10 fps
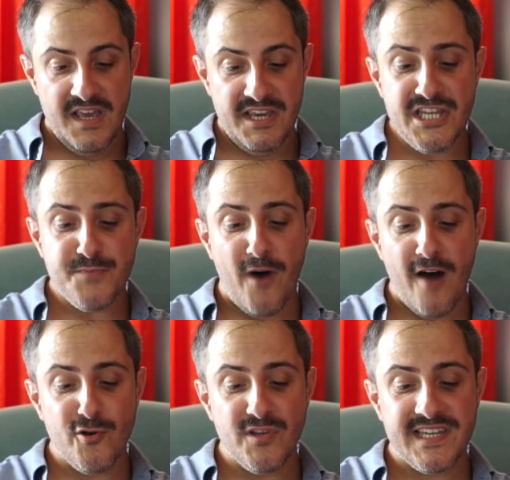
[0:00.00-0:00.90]
Hiç
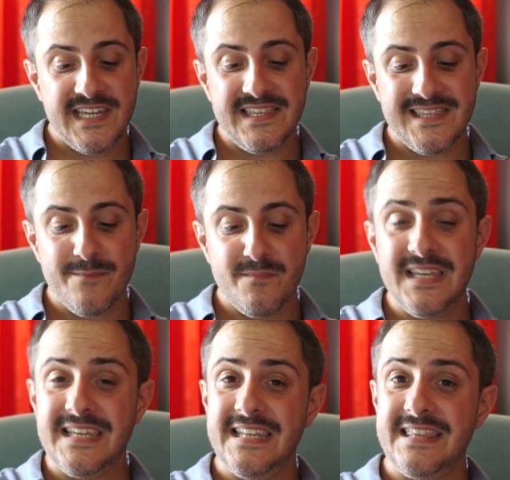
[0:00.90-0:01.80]
pavyona gittin
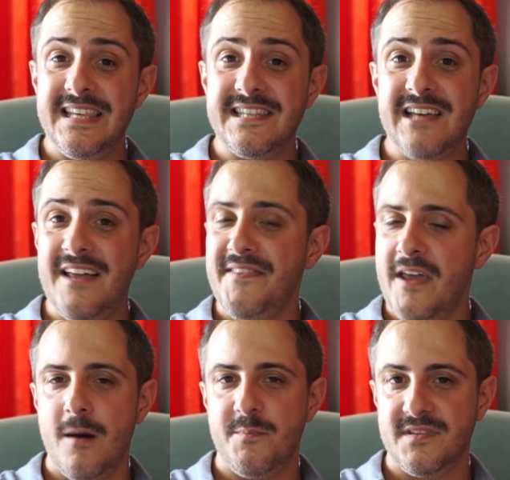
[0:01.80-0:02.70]
mi? Gittiysen ne
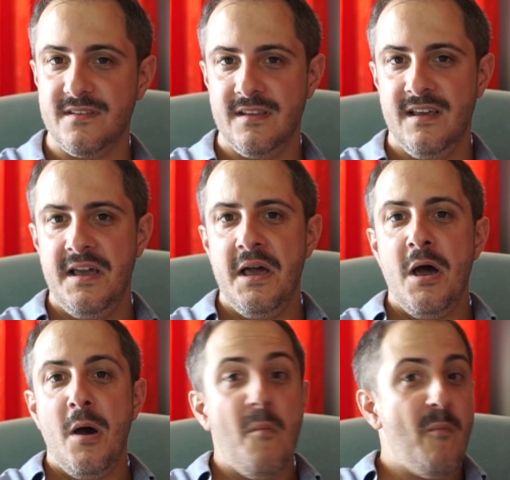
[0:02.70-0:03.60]
yaptın?
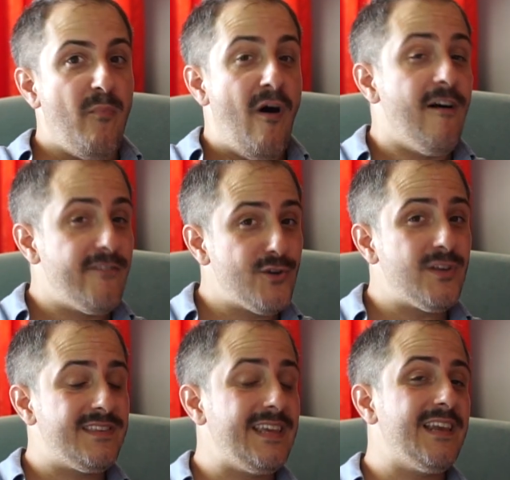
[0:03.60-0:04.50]

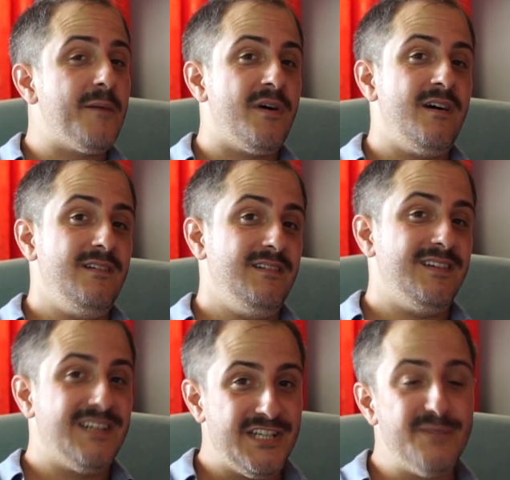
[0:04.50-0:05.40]
Pavyona değil ama
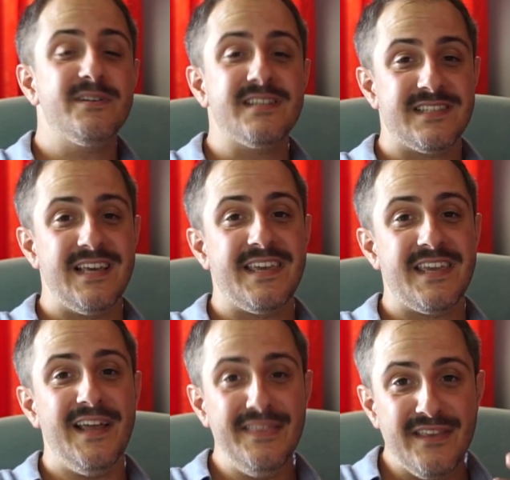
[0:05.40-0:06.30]

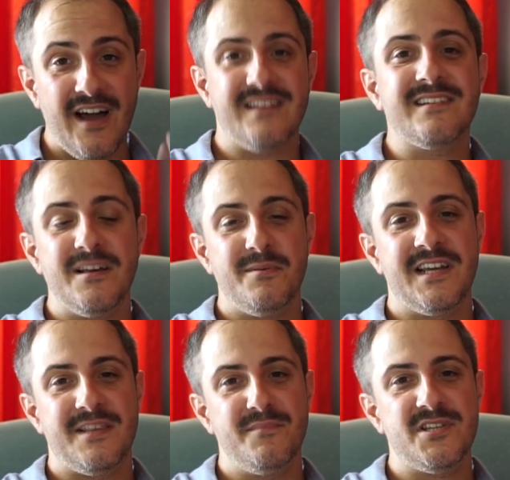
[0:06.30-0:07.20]
Kıbrıs'tayken nightclub'a
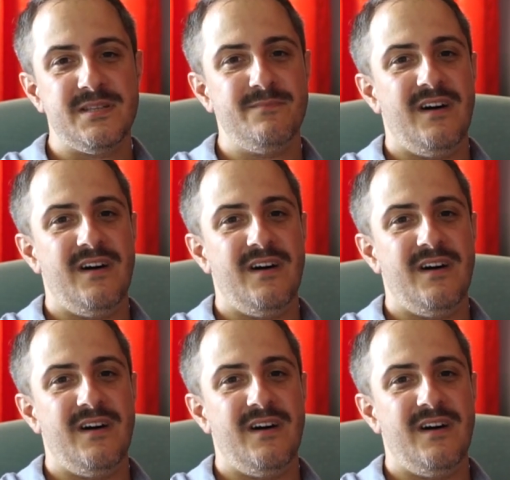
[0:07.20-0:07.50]
gitmiştim.